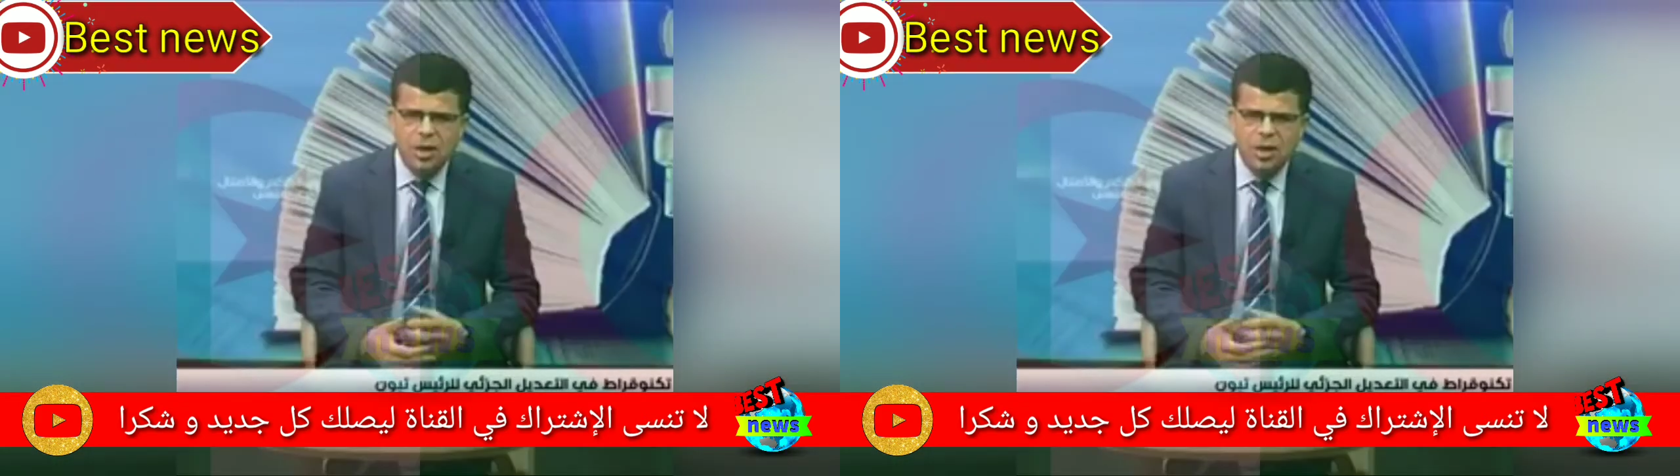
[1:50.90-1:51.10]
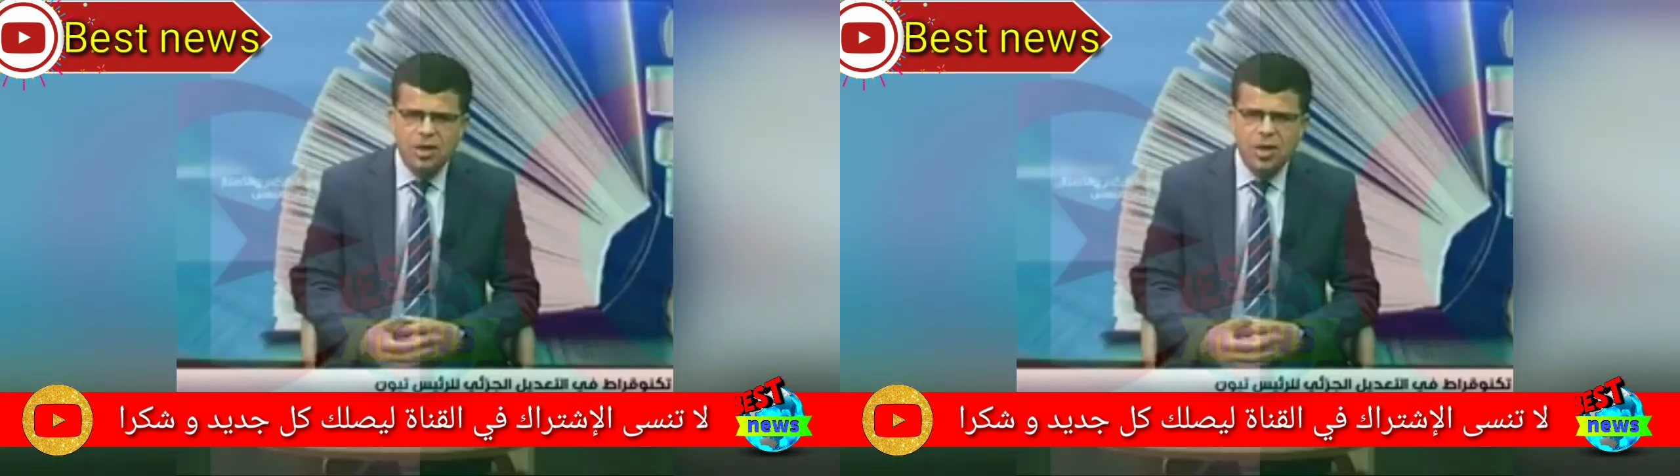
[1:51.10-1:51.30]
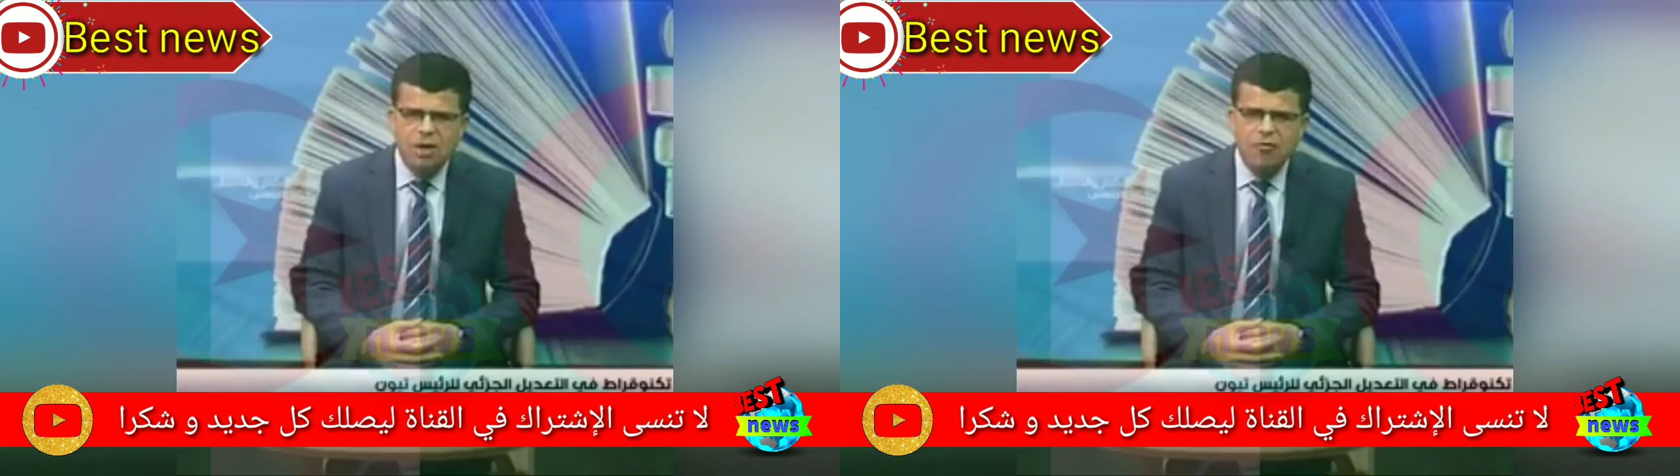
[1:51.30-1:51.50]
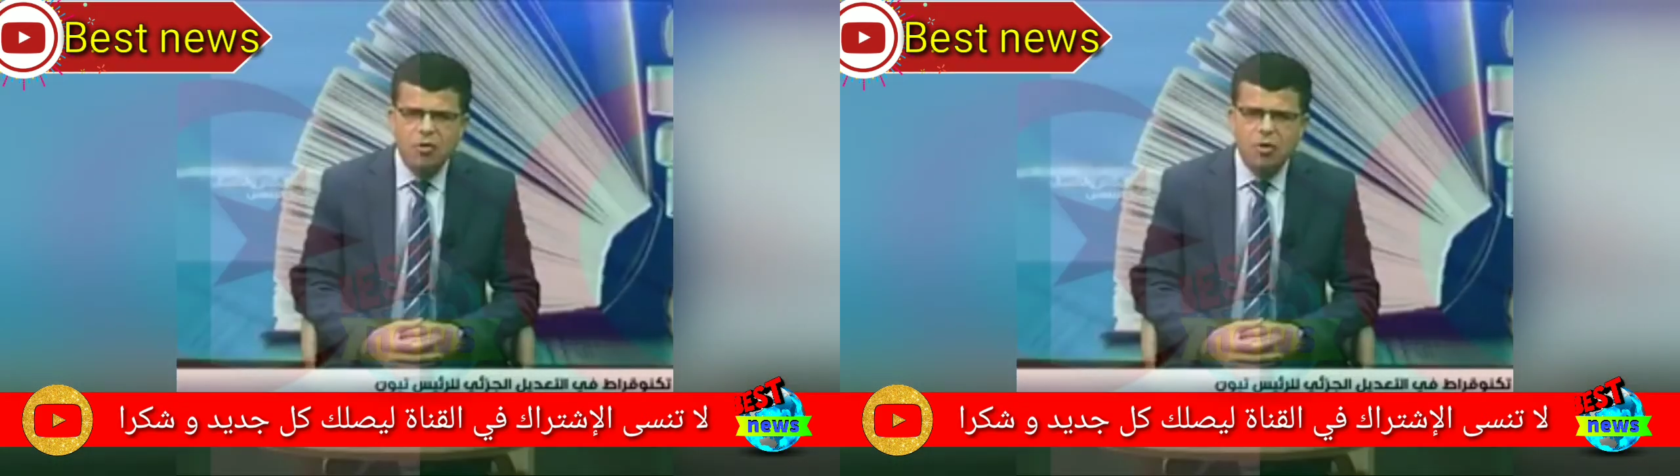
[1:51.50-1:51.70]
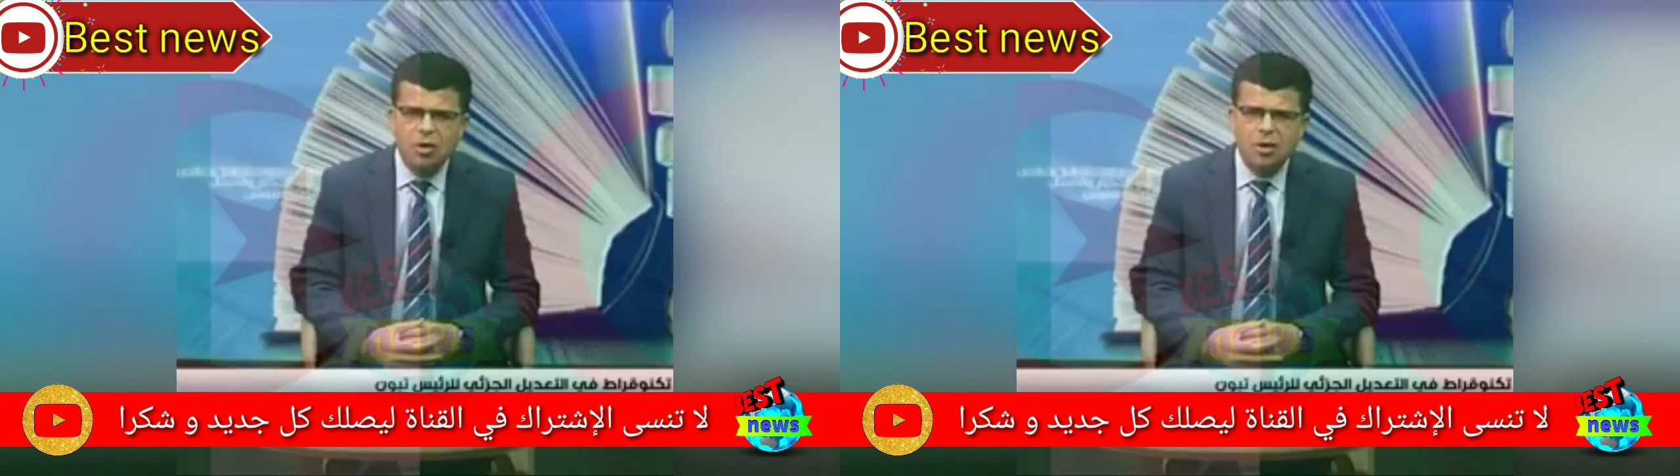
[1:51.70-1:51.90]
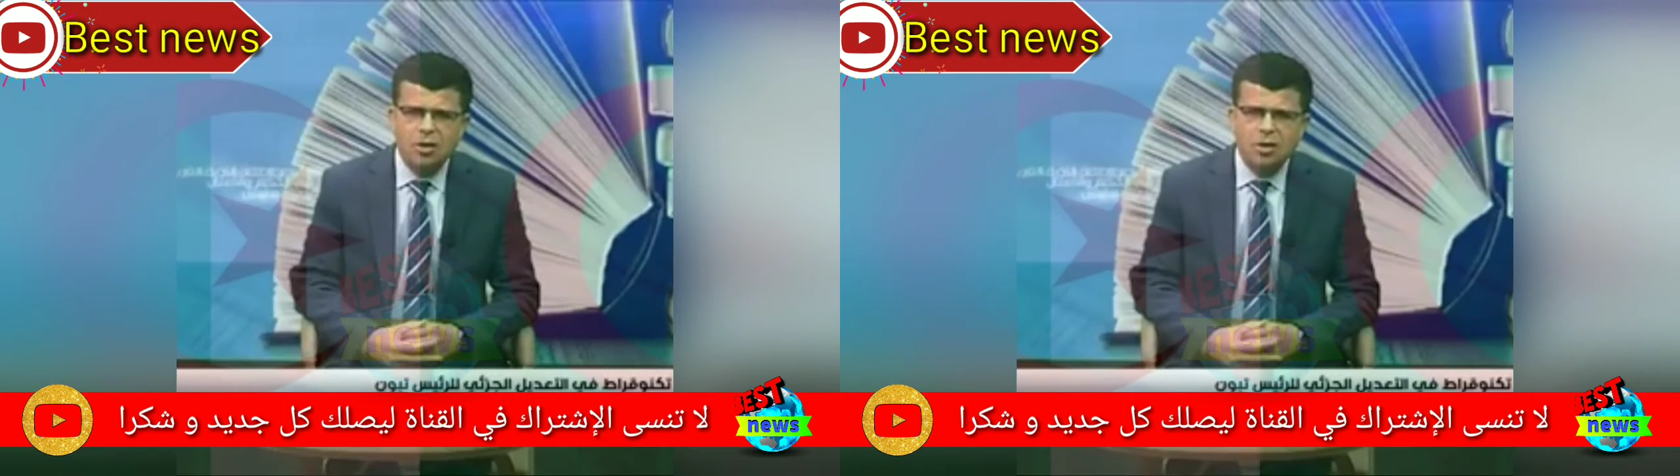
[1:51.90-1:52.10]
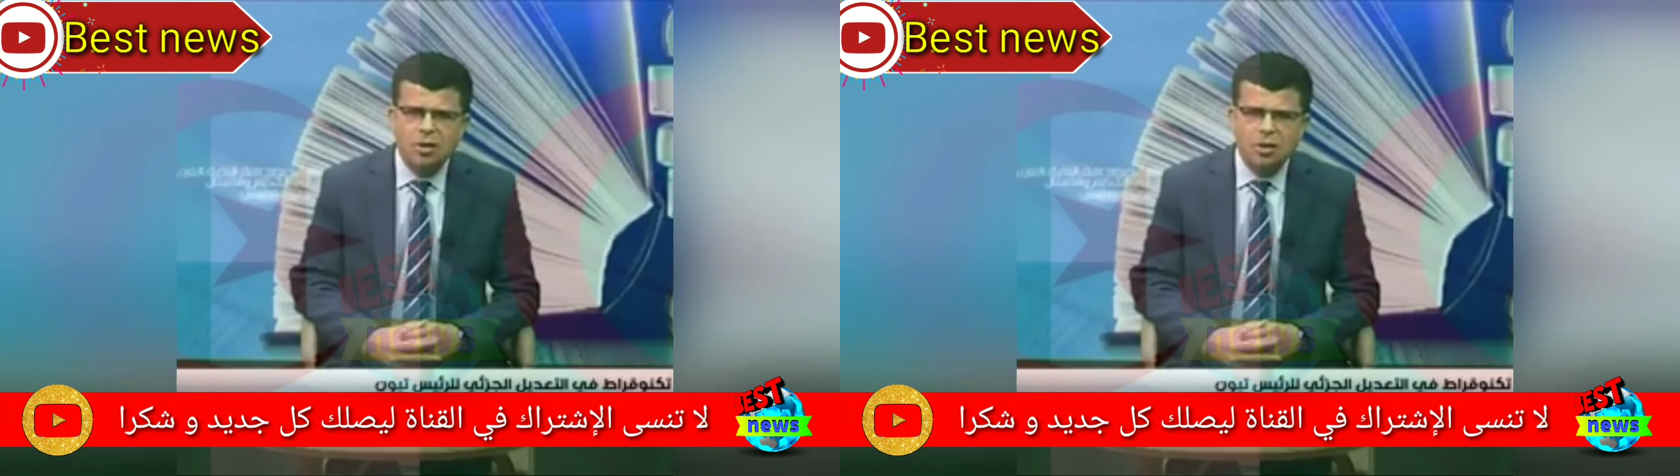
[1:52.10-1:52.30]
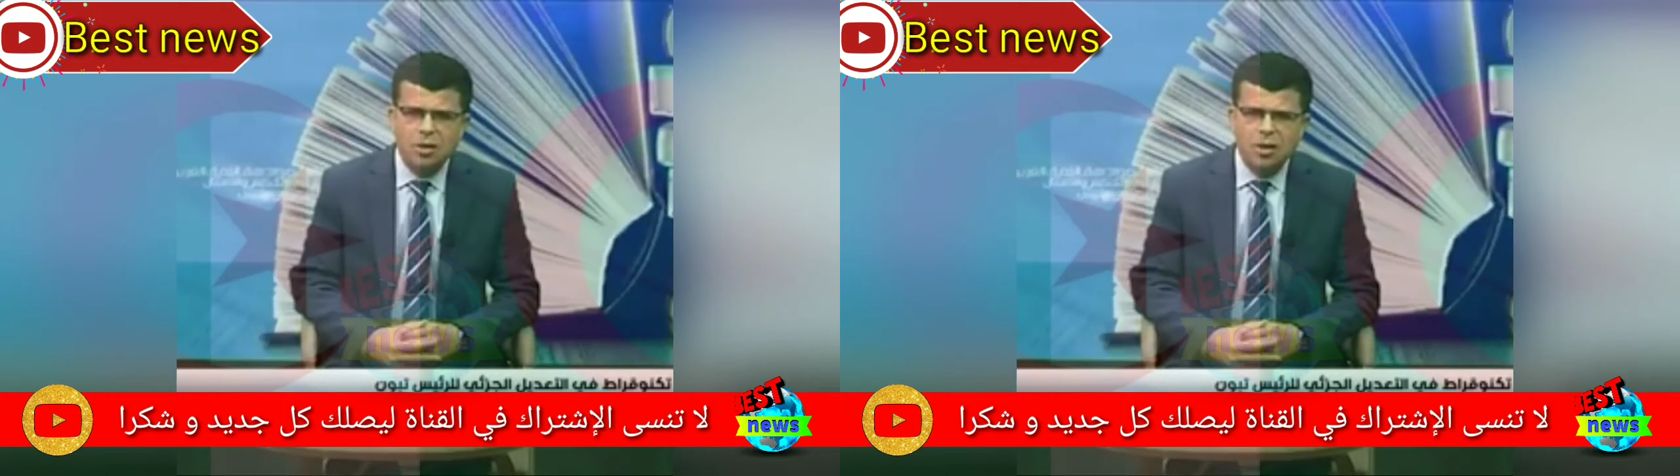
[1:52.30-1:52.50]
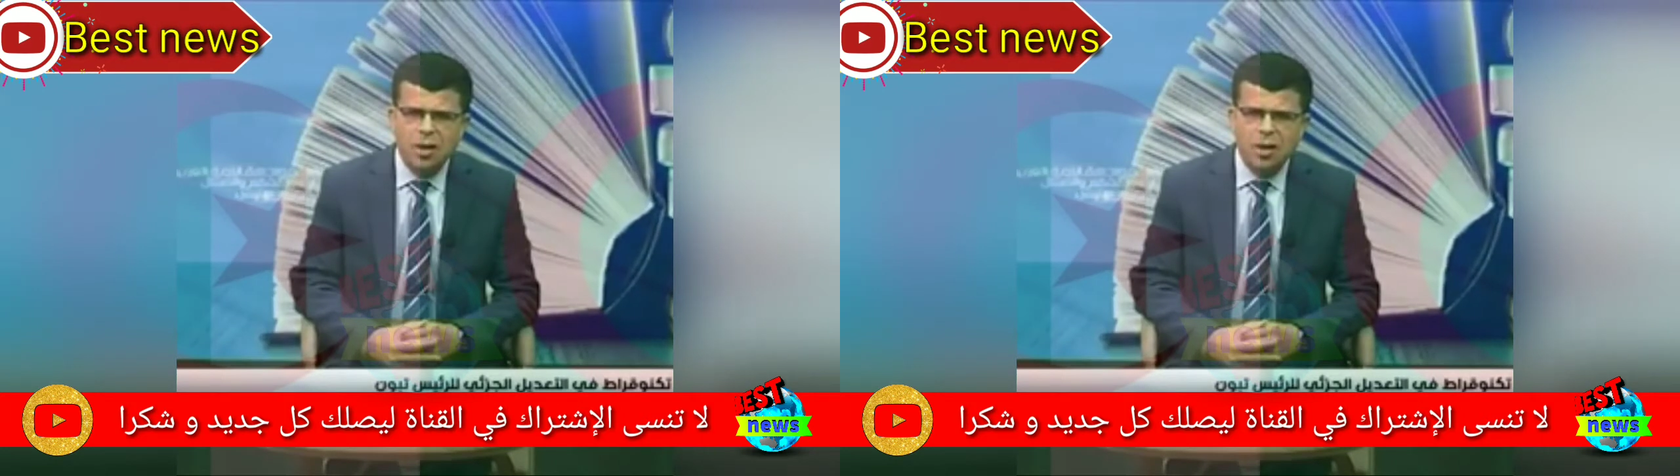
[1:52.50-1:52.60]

للمجاهدين وذوي الحقوق